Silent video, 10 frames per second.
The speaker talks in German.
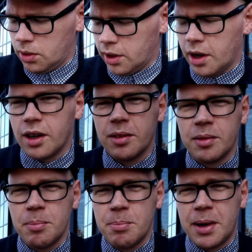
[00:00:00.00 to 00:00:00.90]
Und da
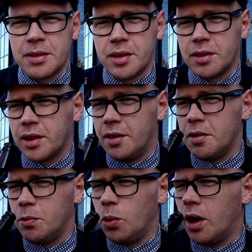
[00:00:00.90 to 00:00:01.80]
passt das
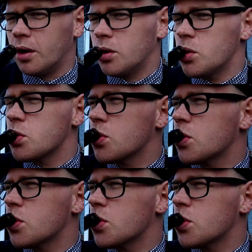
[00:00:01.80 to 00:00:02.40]
ganz hervorragend.